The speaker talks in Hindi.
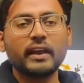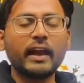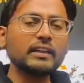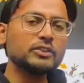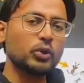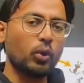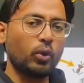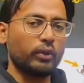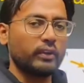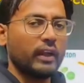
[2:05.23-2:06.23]
एंड सो
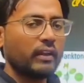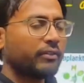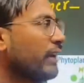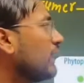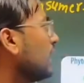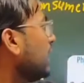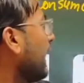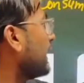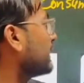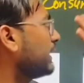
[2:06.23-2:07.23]
ऑन एंड फाइनली
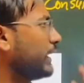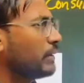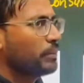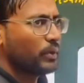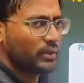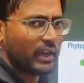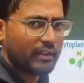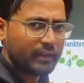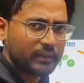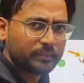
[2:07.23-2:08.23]
एट द डिकम्पोजर
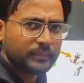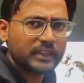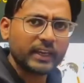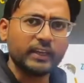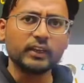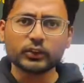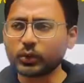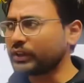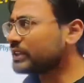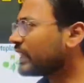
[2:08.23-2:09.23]
लेवल ठीक है सो
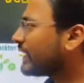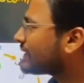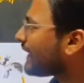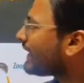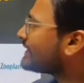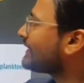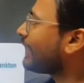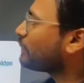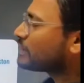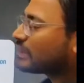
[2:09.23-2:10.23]
so, इसी तरीके से एक
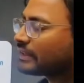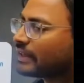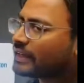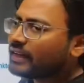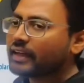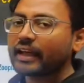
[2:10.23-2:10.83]
चेन बन जाती है कि